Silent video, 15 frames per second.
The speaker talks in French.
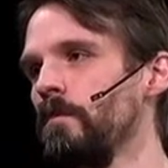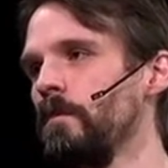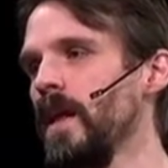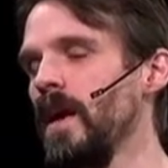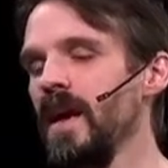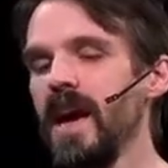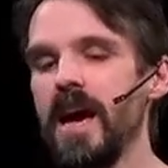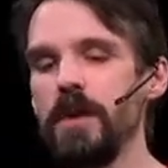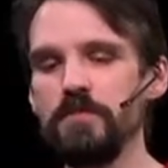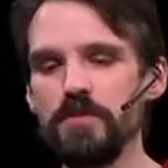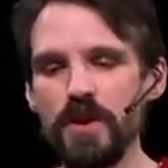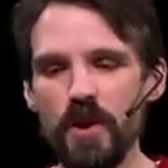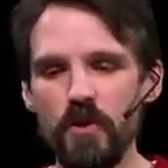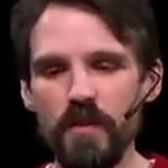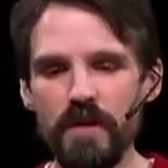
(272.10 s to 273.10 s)
Et puis
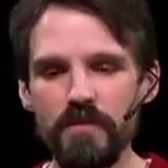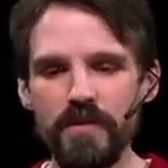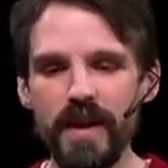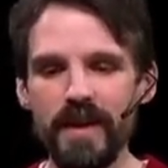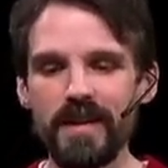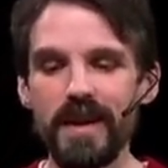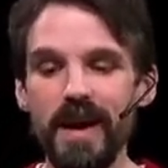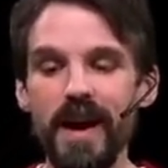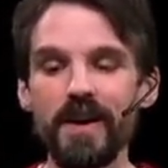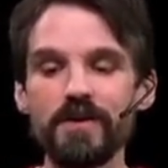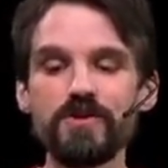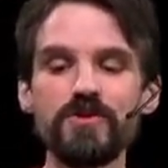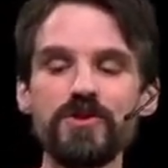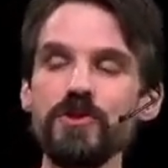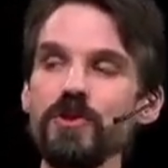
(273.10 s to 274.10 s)
on va faire un
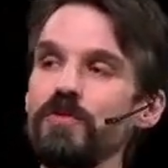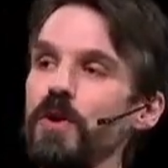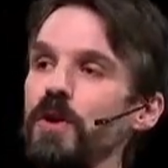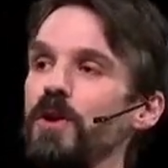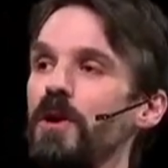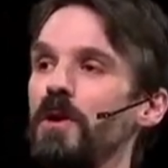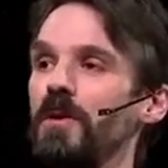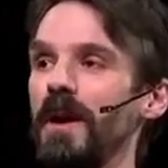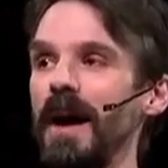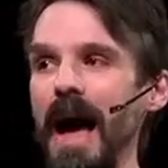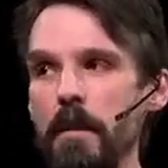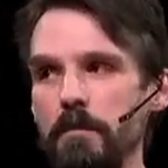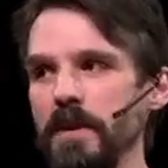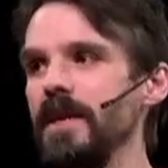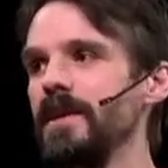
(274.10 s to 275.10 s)
survol
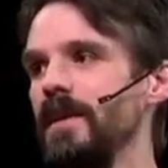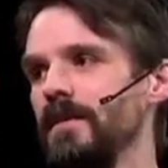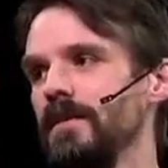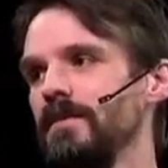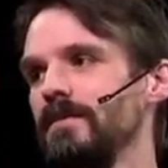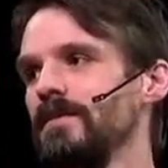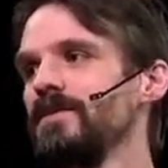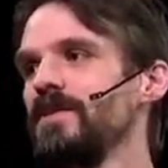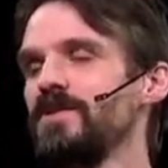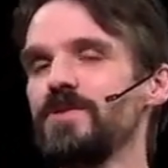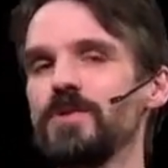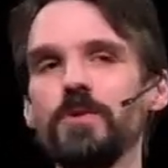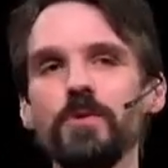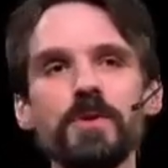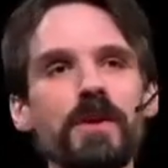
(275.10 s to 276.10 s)
rapide de ce
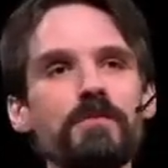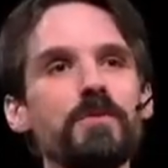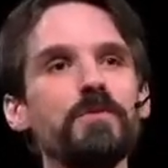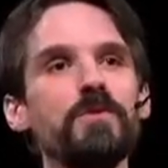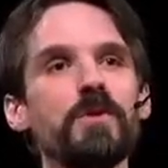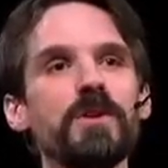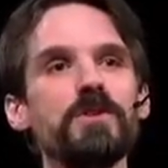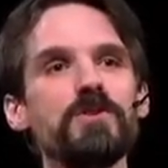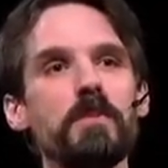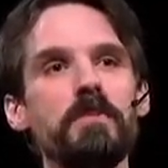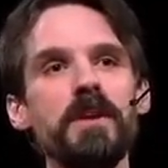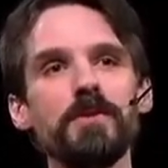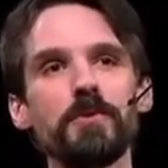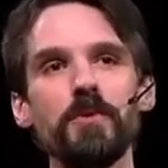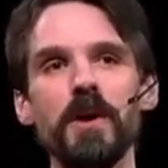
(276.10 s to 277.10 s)
qu'on a vu dans les
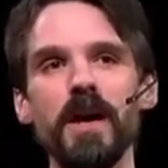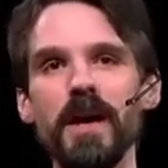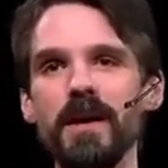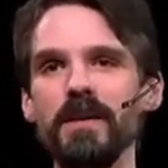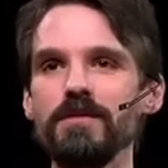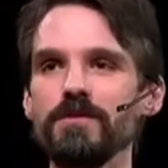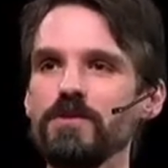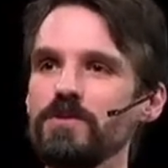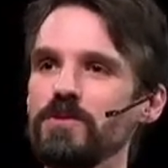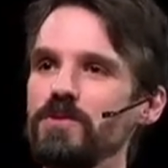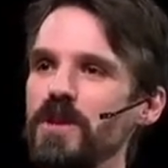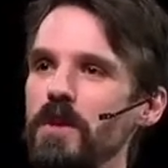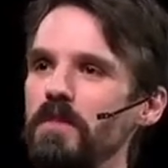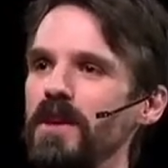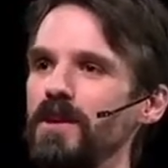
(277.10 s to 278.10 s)
chapitres 1 jusqu'au
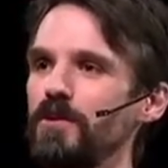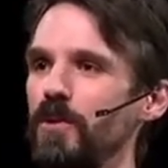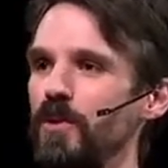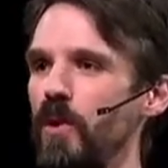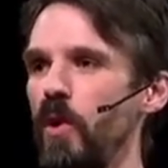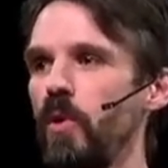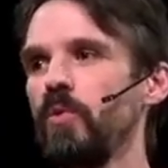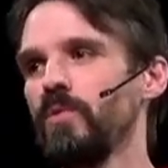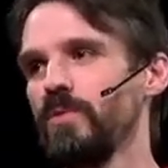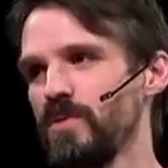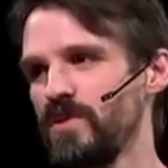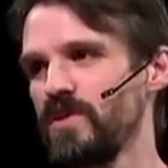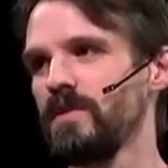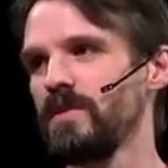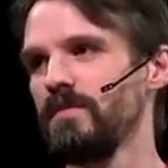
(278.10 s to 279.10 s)
chapitre
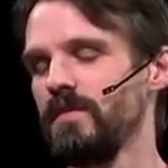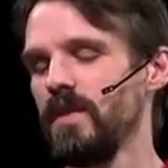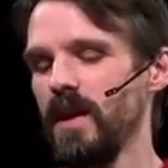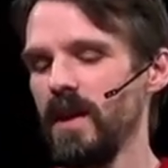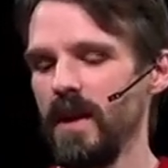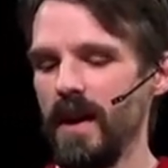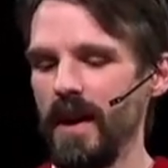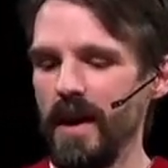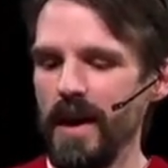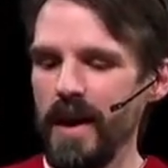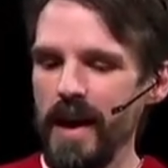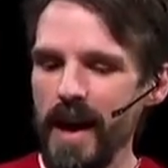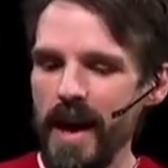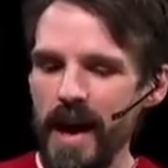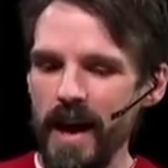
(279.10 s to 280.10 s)
11.
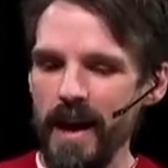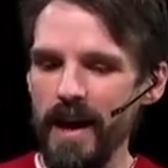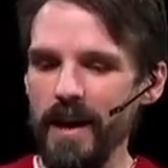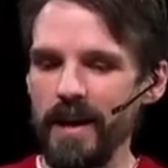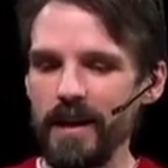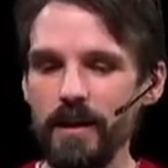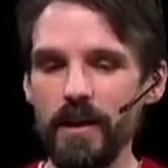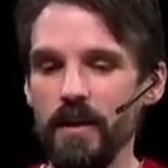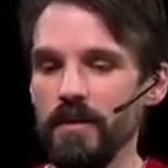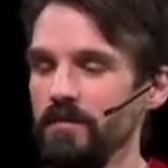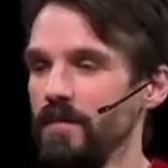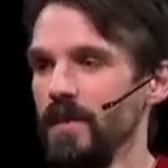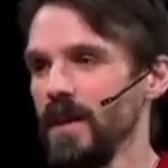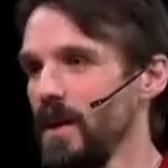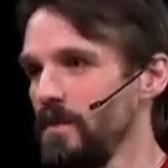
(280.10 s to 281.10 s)
Euh, et,
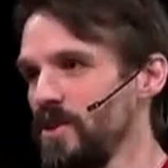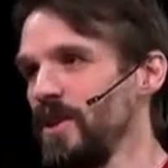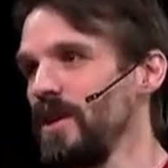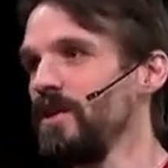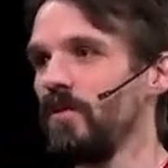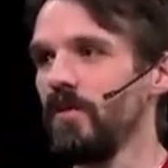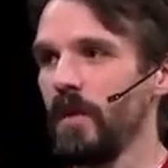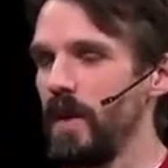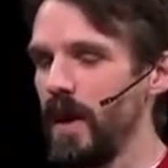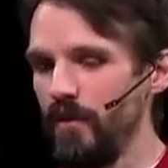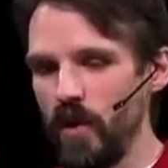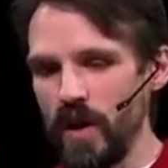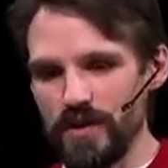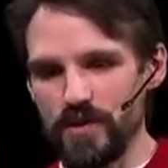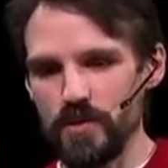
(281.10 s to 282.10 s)
comme j'ai dit, on ne va pas voir
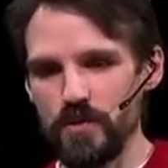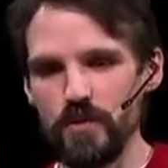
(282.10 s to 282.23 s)
tout.